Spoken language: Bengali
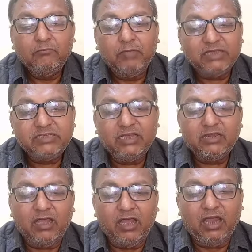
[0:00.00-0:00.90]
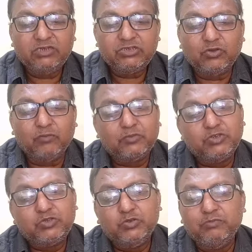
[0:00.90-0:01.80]
বাজার হাট সব
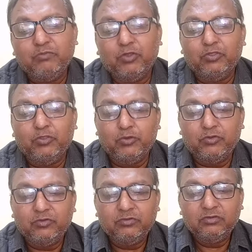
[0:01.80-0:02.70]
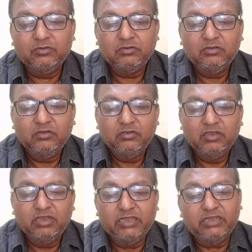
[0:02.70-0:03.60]
কিছুই বন্ধ
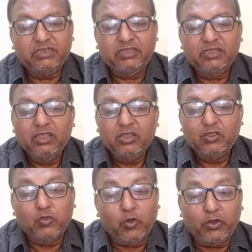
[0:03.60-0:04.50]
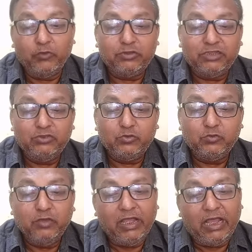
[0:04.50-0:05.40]
এদিকে ঘরেও কিন্তু
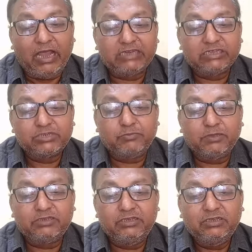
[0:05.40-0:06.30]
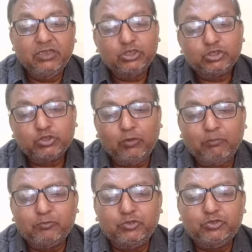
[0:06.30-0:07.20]
আনাজপাতি
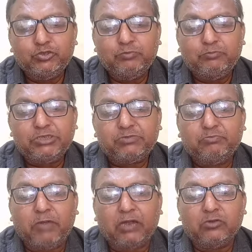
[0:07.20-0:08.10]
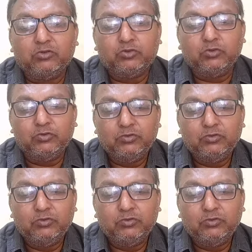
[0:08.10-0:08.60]
সব কিছুই বেশ বাড়ন্ত